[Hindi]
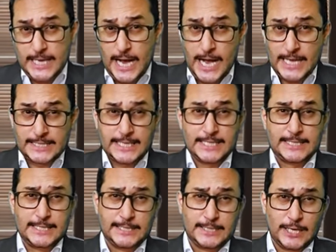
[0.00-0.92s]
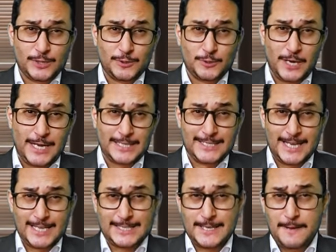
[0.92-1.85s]
ऐसे ठीक कर दूंगा
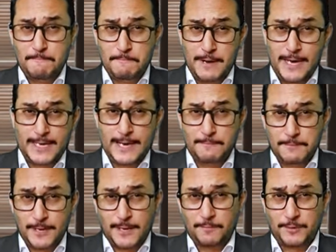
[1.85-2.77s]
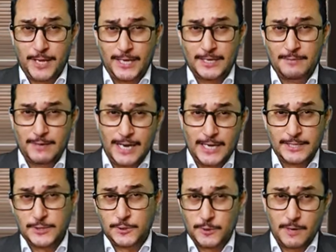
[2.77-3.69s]
जैसे मैंने अपनी कप्तानी में
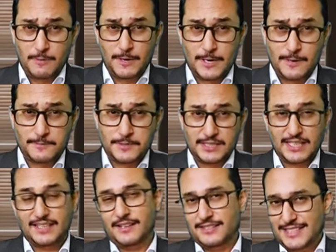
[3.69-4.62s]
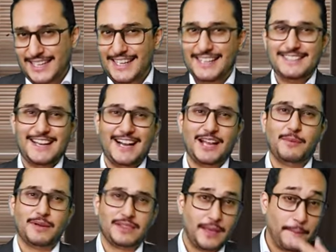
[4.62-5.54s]
92 का वर्ल्ड कप जीता था चलिए जी आगे
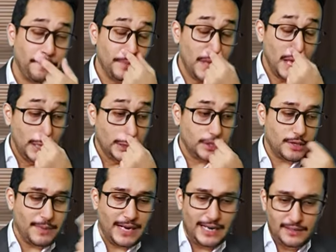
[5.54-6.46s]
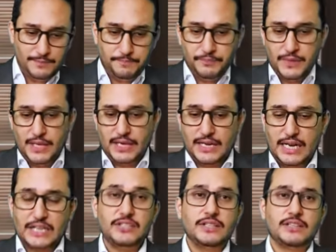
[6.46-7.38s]
बढ़ते हैं तो बहरहाल
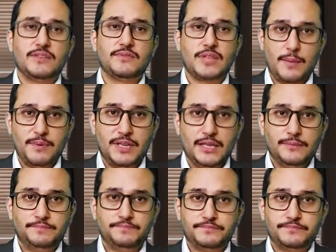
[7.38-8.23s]
राशिद लतीफ साहब ही नहीं